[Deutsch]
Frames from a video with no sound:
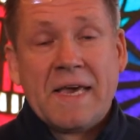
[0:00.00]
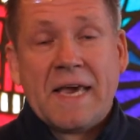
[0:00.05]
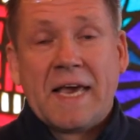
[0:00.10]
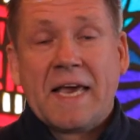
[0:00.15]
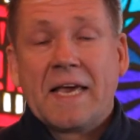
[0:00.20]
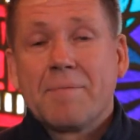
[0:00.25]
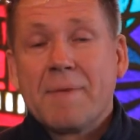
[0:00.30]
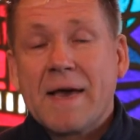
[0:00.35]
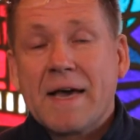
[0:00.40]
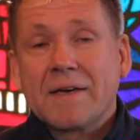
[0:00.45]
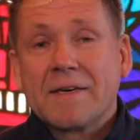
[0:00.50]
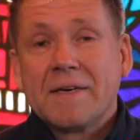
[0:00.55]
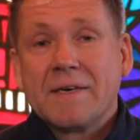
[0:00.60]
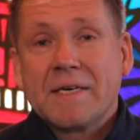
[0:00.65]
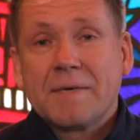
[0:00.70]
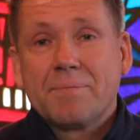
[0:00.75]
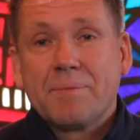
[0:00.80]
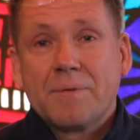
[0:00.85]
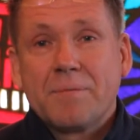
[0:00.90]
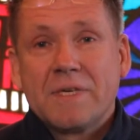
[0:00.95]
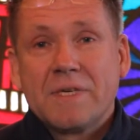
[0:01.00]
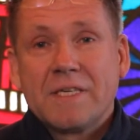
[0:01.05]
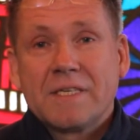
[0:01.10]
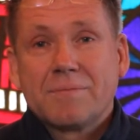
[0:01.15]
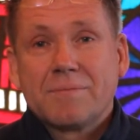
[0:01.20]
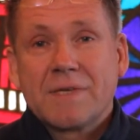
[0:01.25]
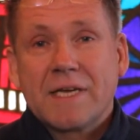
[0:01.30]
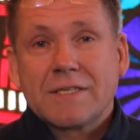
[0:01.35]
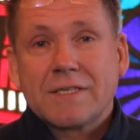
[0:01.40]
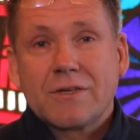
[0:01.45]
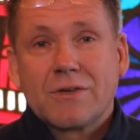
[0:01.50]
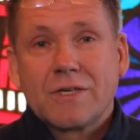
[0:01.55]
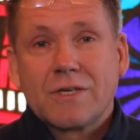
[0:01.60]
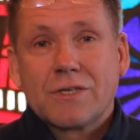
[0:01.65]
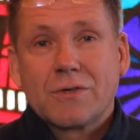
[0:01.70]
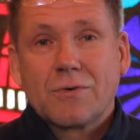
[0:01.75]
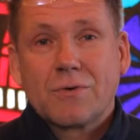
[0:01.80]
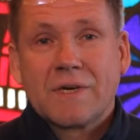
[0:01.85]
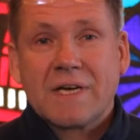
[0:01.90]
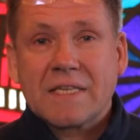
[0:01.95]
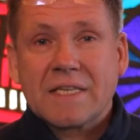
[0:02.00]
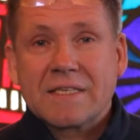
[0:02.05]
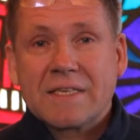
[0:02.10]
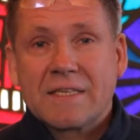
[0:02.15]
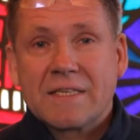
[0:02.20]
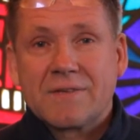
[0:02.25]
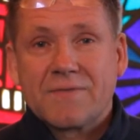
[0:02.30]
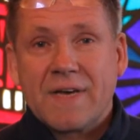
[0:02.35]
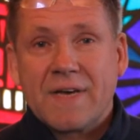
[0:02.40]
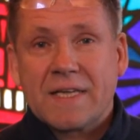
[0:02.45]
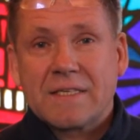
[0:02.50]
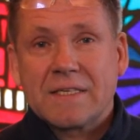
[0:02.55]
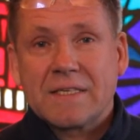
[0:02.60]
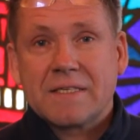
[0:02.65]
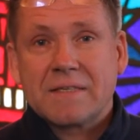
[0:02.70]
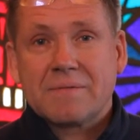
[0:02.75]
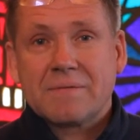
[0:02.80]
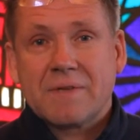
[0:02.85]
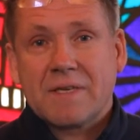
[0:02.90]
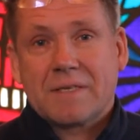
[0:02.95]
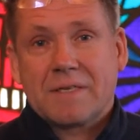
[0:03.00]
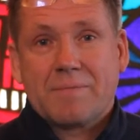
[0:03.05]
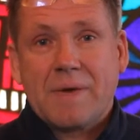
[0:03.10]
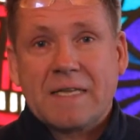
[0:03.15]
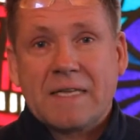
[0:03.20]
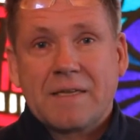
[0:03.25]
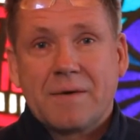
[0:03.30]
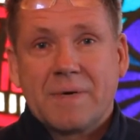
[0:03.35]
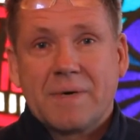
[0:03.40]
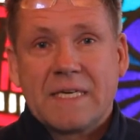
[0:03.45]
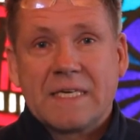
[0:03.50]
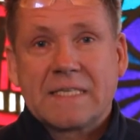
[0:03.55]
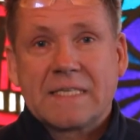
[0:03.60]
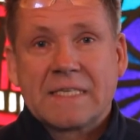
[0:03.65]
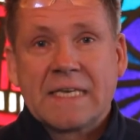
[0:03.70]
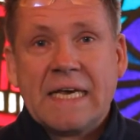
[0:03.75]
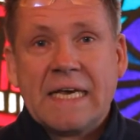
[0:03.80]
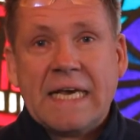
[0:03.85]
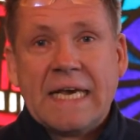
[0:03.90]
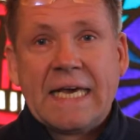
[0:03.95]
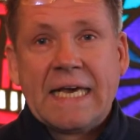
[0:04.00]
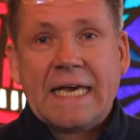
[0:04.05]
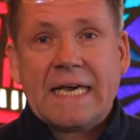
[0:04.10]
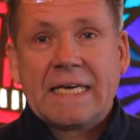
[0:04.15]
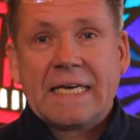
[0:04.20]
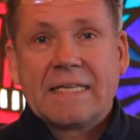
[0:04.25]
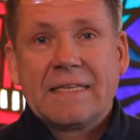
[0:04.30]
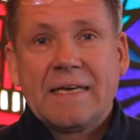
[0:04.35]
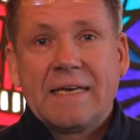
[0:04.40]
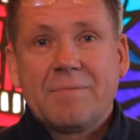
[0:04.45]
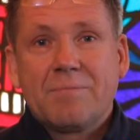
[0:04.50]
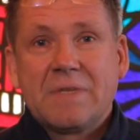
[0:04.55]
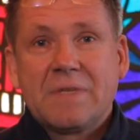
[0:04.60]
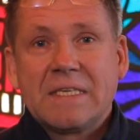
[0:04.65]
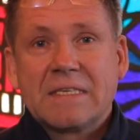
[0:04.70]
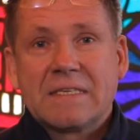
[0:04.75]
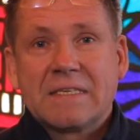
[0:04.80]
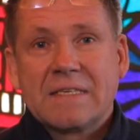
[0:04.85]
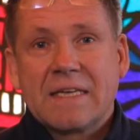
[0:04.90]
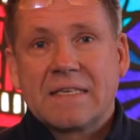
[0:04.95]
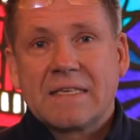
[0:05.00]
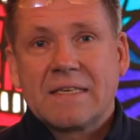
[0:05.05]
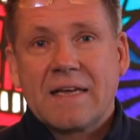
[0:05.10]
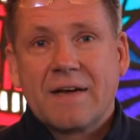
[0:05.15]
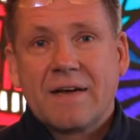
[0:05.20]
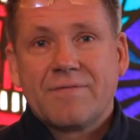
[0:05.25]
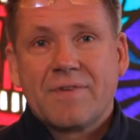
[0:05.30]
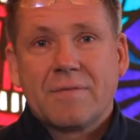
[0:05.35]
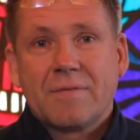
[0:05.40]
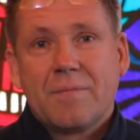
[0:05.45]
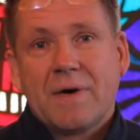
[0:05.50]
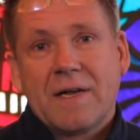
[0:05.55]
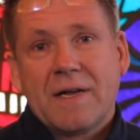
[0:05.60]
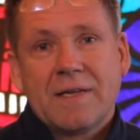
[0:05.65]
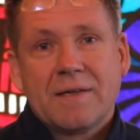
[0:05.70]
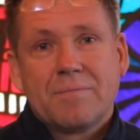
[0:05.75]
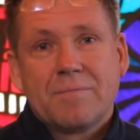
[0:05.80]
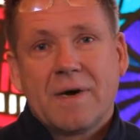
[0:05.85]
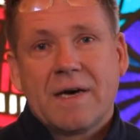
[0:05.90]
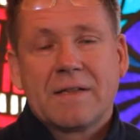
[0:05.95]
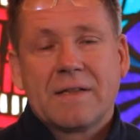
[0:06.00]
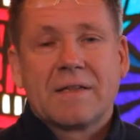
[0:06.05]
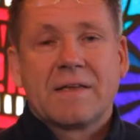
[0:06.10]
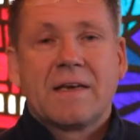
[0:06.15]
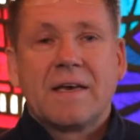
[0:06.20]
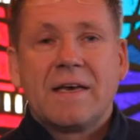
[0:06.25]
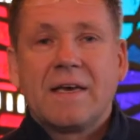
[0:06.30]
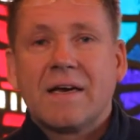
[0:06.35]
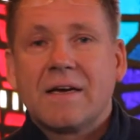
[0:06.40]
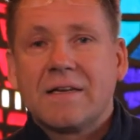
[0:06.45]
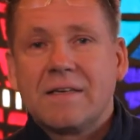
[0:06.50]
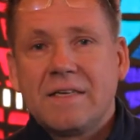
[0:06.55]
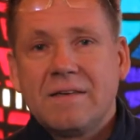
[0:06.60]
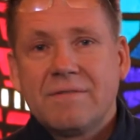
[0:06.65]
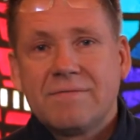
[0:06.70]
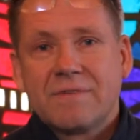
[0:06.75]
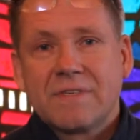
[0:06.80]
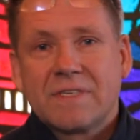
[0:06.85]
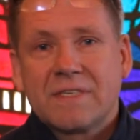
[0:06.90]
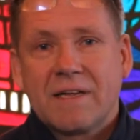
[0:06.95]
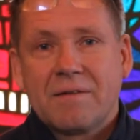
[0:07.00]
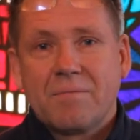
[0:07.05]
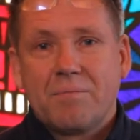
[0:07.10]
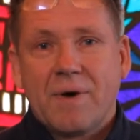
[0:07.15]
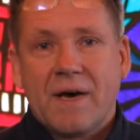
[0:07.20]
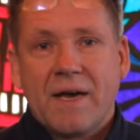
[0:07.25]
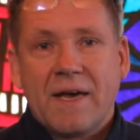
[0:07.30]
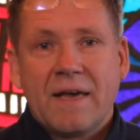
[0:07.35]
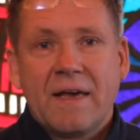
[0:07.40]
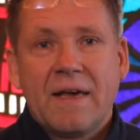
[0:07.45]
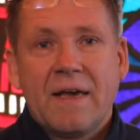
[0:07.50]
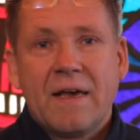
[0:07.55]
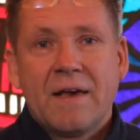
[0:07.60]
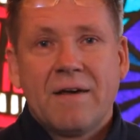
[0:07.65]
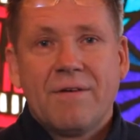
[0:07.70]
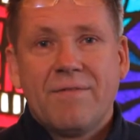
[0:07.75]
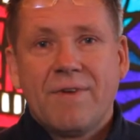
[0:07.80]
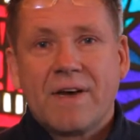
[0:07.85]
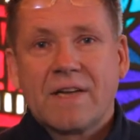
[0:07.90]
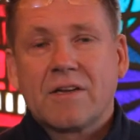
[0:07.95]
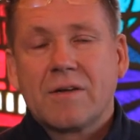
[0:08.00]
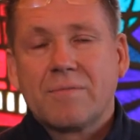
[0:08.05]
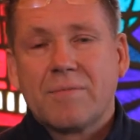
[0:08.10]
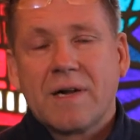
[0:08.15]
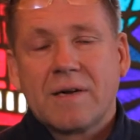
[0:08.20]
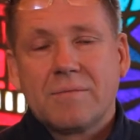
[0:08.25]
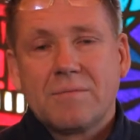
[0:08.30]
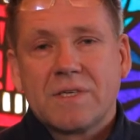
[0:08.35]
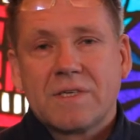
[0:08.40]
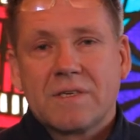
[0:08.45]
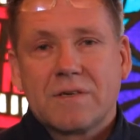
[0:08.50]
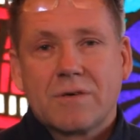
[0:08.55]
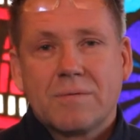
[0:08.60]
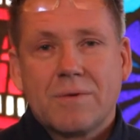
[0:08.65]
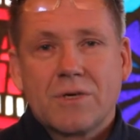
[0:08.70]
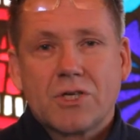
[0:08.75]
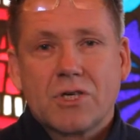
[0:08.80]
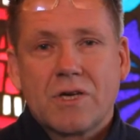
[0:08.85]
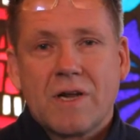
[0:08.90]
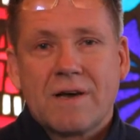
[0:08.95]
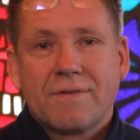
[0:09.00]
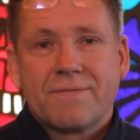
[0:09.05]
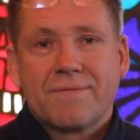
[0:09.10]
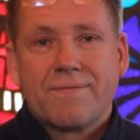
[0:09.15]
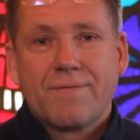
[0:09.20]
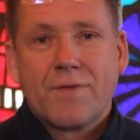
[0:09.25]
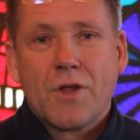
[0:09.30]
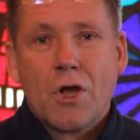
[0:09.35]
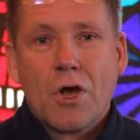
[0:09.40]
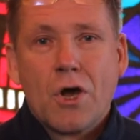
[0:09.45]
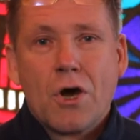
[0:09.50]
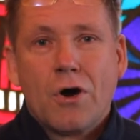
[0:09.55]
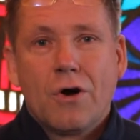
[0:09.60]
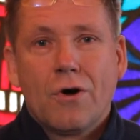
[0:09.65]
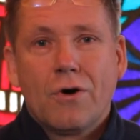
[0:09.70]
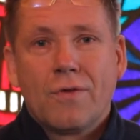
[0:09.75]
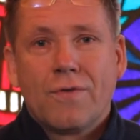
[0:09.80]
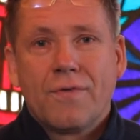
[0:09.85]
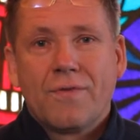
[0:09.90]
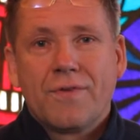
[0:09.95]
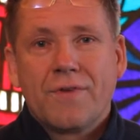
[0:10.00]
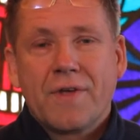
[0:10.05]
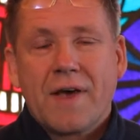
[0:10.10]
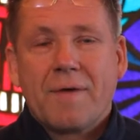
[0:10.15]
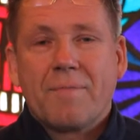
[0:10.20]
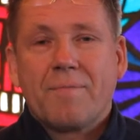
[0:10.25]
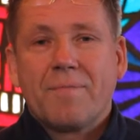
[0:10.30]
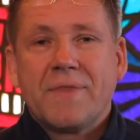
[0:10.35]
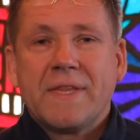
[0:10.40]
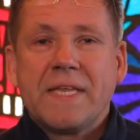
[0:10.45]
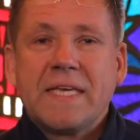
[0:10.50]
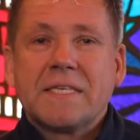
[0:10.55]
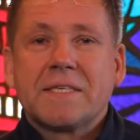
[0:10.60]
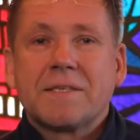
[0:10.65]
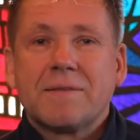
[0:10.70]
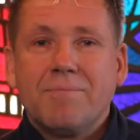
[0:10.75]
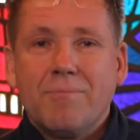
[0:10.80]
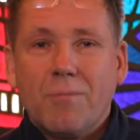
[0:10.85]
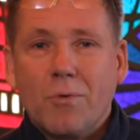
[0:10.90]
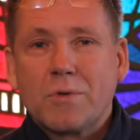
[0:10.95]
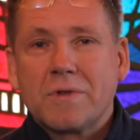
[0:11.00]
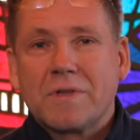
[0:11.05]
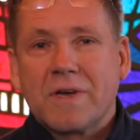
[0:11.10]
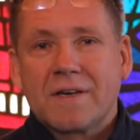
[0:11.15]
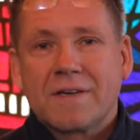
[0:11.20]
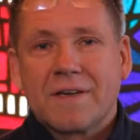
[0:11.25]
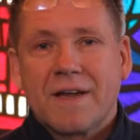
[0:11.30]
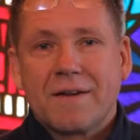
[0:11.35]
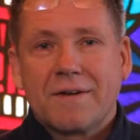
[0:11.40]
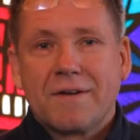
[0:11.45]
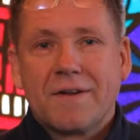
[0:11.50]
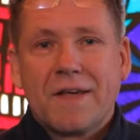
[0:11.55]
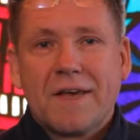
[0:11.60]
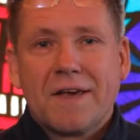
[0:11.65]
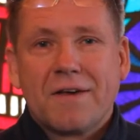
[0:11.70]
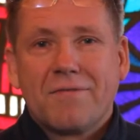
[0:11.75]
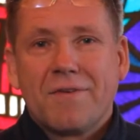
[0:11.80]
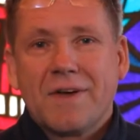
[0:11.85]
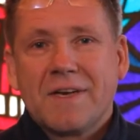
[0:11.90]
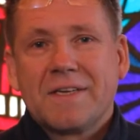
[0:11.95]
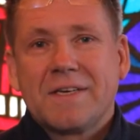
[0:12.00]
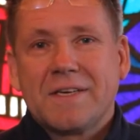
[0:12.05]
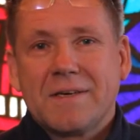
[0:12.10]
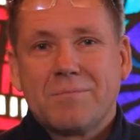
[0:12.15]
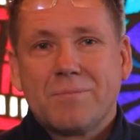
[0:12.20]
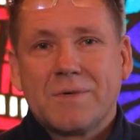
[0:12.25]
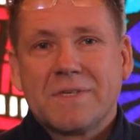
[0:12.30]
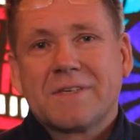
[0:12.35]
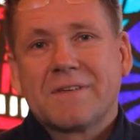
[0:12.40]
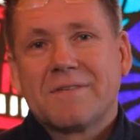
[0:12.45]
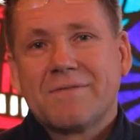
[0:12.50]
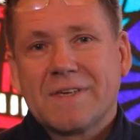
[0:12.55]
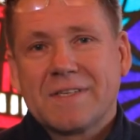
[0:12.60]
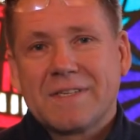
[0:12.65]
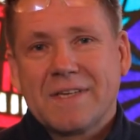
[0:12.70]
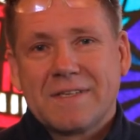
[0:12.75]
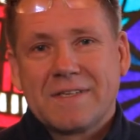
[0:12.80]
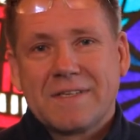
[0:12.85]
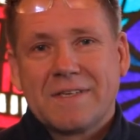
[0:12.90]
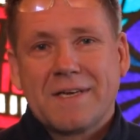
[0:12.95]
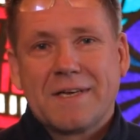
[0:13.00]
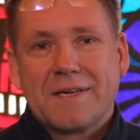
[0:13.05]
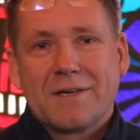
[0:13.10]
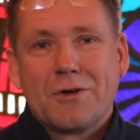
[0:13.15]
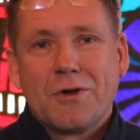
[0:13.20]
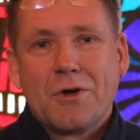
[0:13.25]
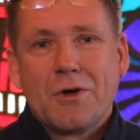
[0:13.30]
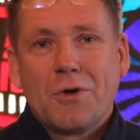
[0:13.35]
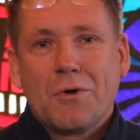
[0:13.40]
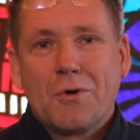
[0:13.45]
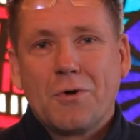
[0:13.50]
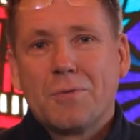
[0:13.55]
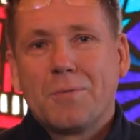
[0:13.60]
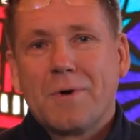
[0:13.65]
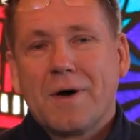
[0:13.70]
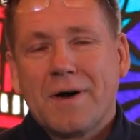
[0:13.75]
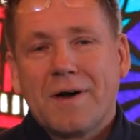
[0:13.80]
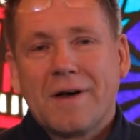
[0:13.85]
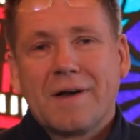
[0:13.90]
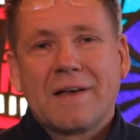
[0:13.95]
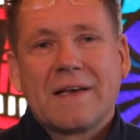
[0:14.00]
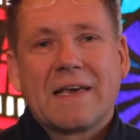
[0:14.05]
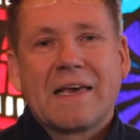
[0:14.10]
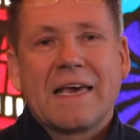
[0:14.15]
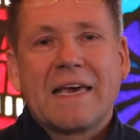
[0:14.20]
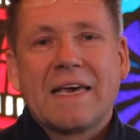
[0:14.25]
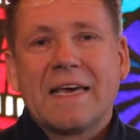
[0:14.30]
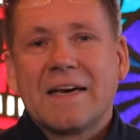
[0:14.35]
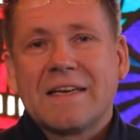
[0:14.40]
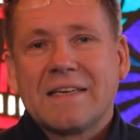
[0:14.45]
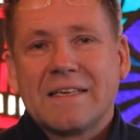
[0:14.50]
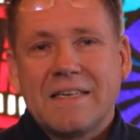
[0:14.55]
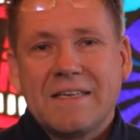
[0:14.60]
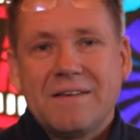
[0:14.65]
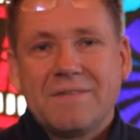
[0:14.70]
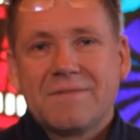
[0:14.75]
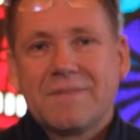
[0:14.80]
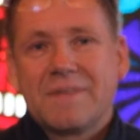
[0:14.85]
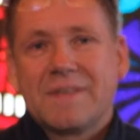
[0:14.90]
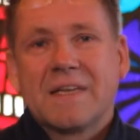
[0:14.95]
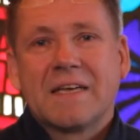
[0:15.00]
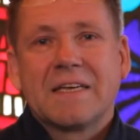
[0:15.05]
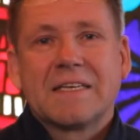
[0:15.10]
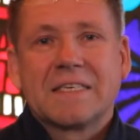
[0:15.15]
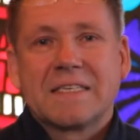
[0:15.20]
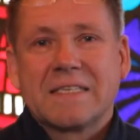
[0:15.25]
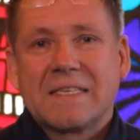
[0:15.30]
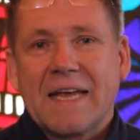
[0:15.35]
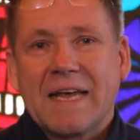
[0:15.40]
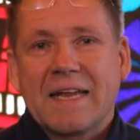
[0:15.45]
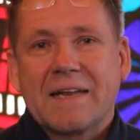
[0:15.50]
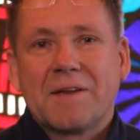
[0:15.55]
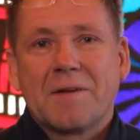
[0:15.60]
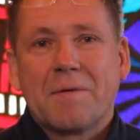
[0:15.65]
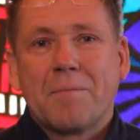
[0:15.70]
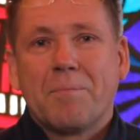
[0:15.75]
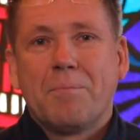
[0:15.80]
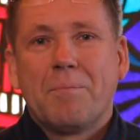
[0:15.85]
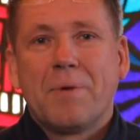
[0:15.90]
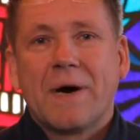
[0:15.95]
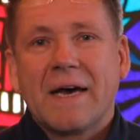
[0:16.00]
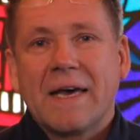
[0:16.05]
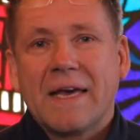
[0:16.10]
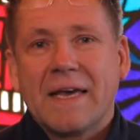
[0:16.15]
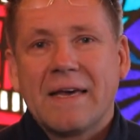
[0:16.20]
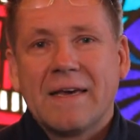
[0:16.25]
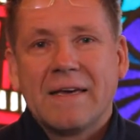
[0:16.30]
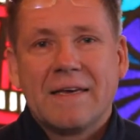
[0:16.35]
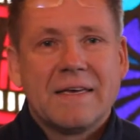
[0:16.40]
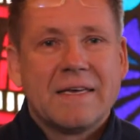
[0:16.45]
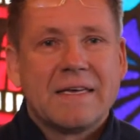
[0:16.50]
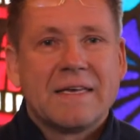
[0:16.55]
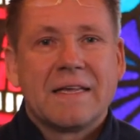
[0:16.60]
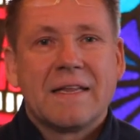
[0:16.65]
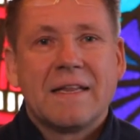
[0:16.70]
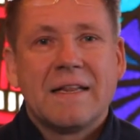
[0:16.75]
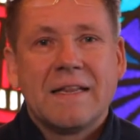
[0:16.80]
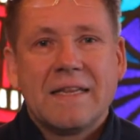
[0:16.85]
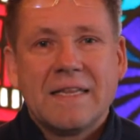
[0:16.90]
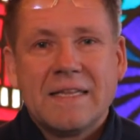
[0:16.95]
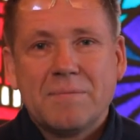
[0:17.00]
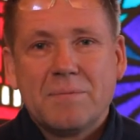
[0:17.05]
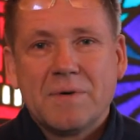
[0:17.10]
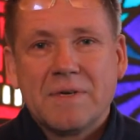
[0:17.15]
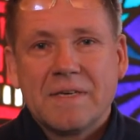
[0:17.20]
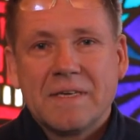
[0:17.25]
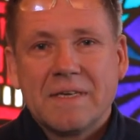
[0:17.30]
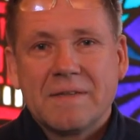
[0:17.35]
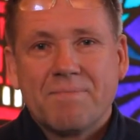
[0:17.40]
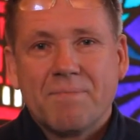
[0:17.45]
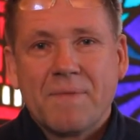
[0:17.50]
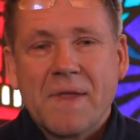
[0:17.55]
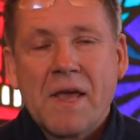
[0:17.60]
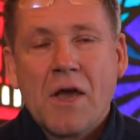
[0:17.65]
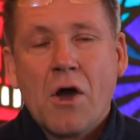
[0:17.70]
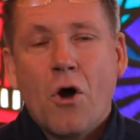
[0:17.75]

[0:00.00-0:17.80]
Ich merke, ich bin mit diesem Satz noch nicht so ganz, ganz fertig. Das macht aber nichts. Ich nehme diesen Satz einfach mal in meinen kreativen Standby, werde noch mal ein bisschen drüber schlafen und am nächsten Montag dann werde ich Ihnen ein bisschen was erzählen über kreativen Standby. Ich liebe ihn.